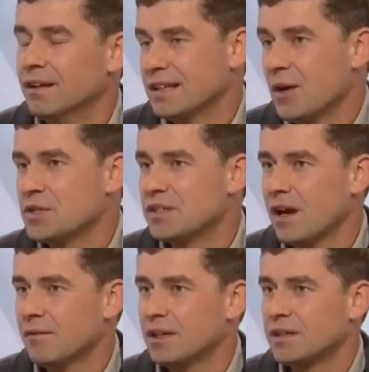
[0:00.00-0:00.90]
tausend
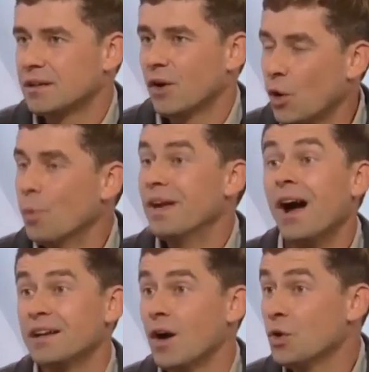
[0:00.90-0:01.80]
Jahren war die
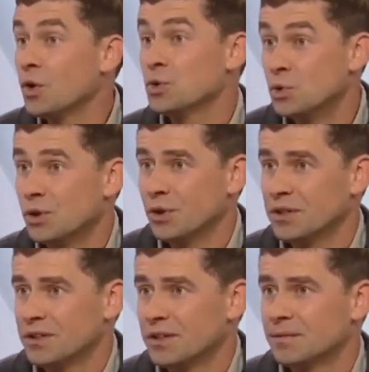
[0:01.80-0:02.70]
Europäer halt auch noch
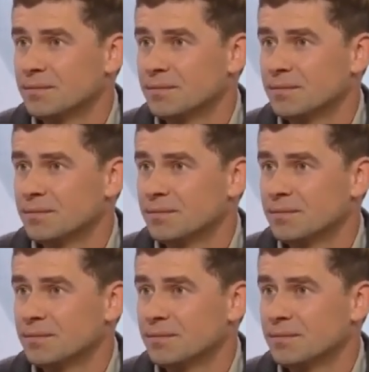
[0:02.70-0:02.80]
dunkelhäutig.